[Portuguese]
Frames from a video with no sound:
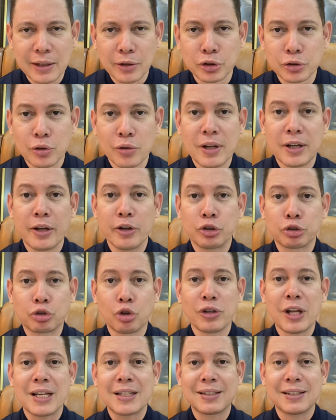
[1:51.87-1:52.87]
Eu estou, eu estou
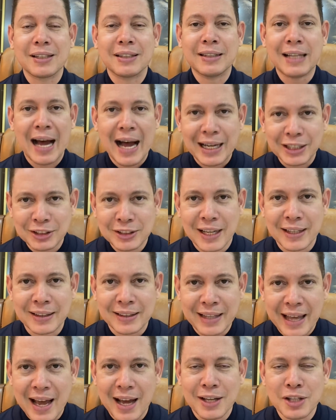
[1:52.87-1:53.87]
na cidade, na
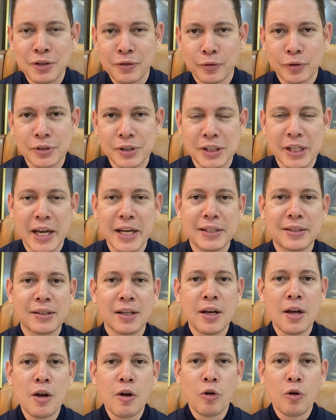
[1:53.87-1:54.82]
terra de vocês,